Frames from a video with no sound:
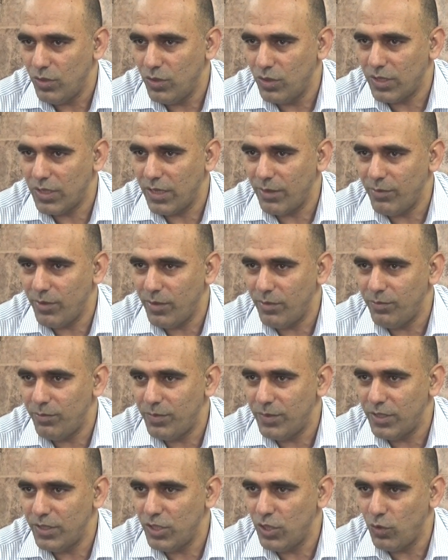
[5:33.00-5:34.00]
والكباب
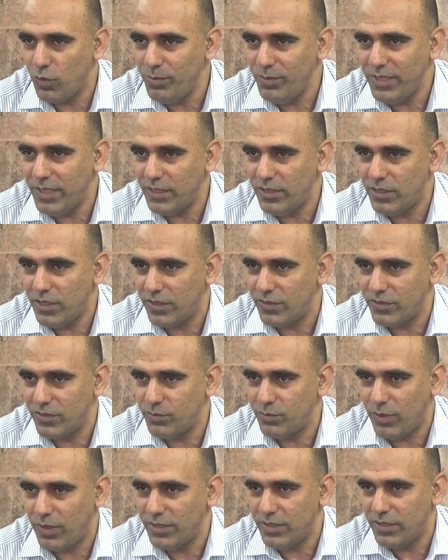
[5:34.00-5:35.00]
يوميا
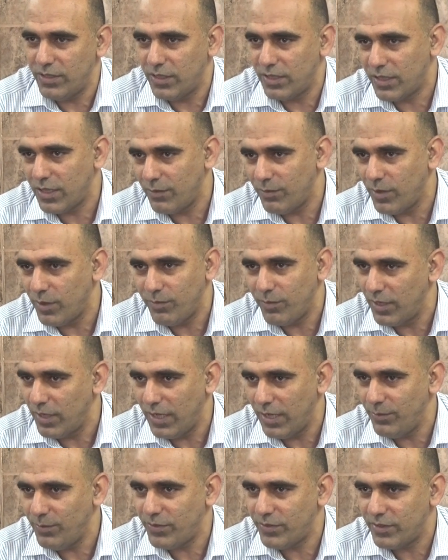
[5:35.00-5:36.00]
طازج ما عندنا كباب
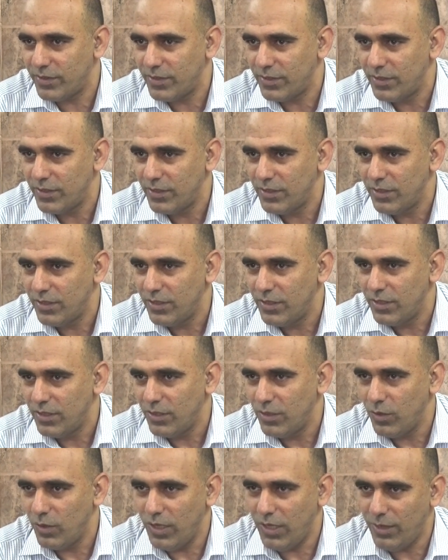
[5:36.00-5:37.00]
مال امس
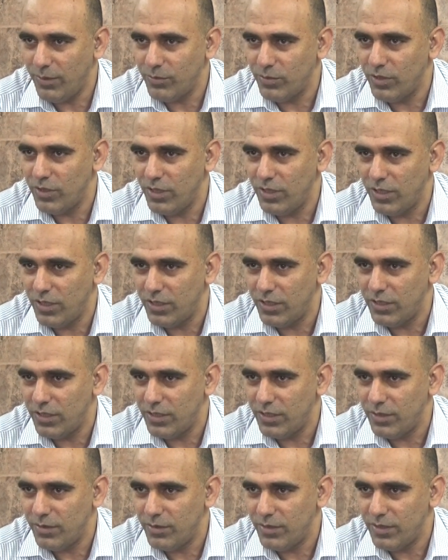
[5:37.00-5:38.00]
والحمد لله
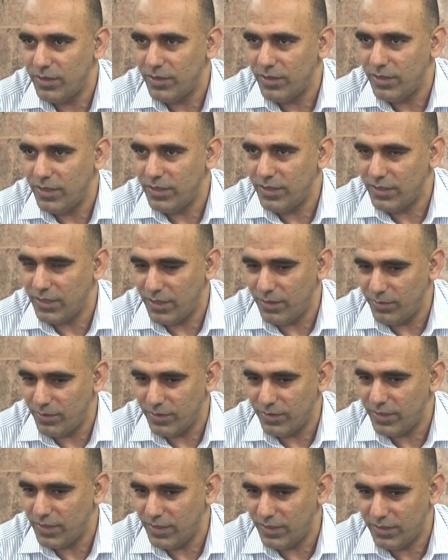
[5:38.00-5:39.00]
انت
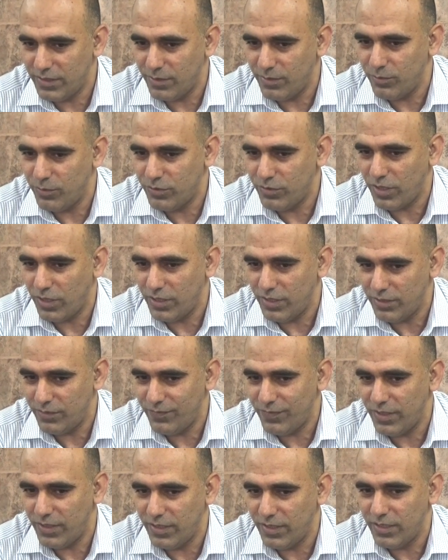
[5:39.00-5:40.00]
لما زي انت مشاهد
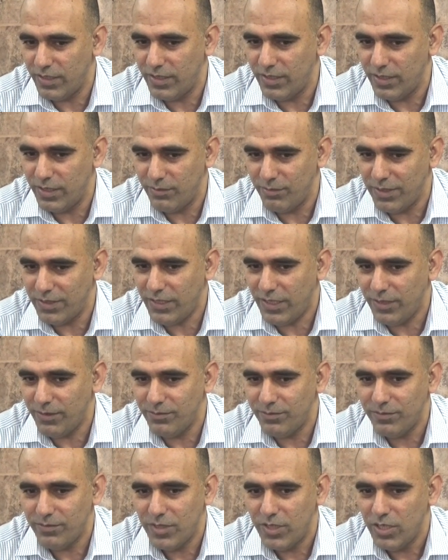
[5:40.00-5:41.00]
في
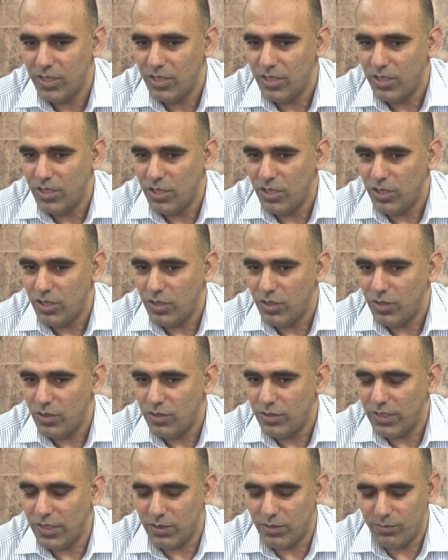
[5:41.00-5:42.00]
المطعم نعم
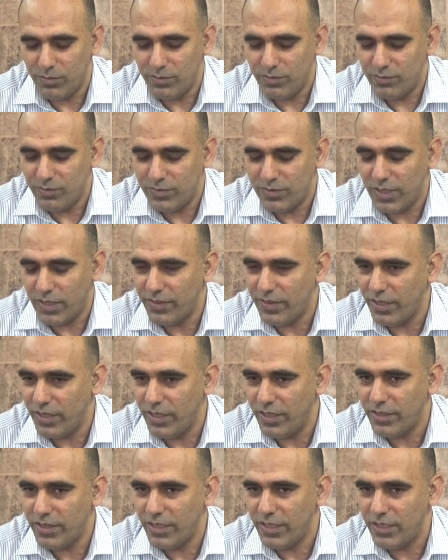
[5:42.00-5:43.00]
لأنه الساعة
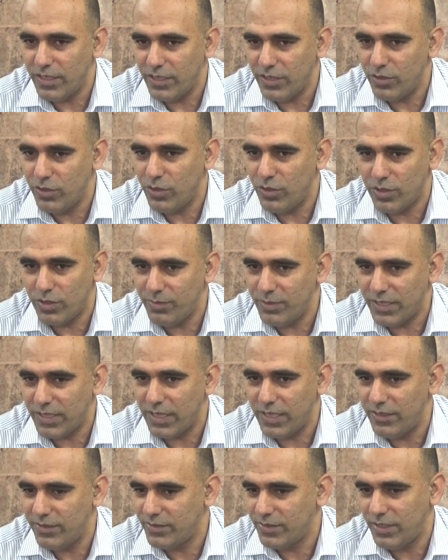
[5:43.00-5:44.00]
ثلاثة الظهر
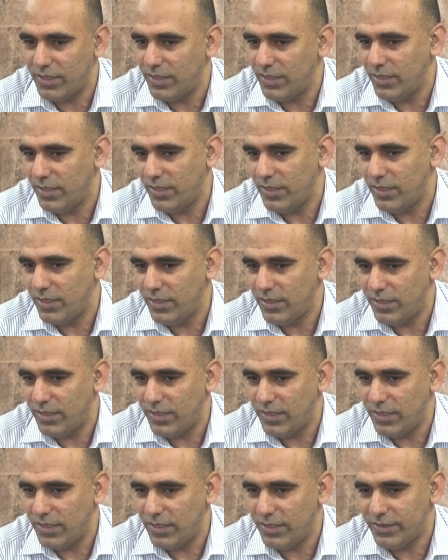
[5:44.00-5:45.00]
بنخلص
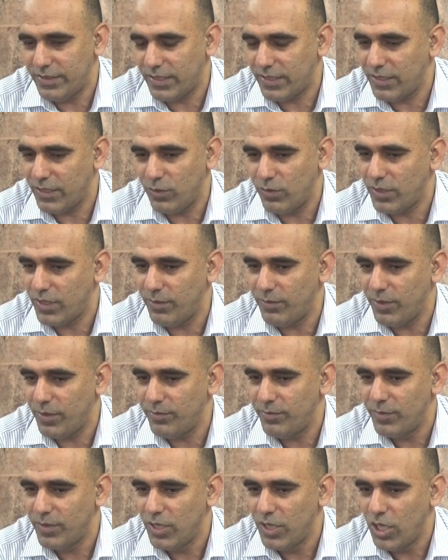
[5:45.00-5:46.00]
التكة
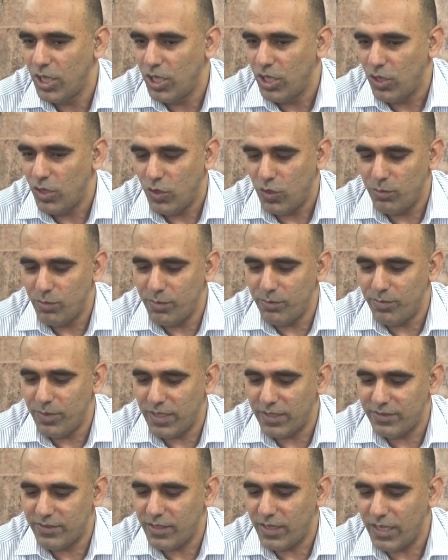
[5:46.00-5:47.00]
والكباب ومن
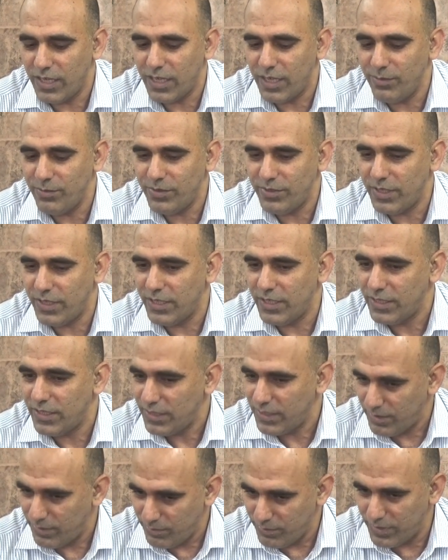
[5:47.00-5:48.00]
بعد الساعة خمسة
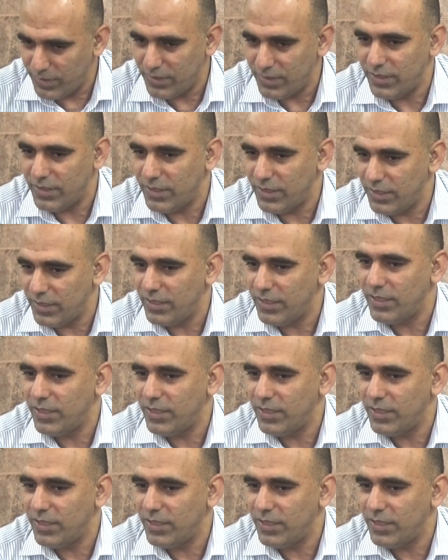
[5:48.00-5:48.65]
بن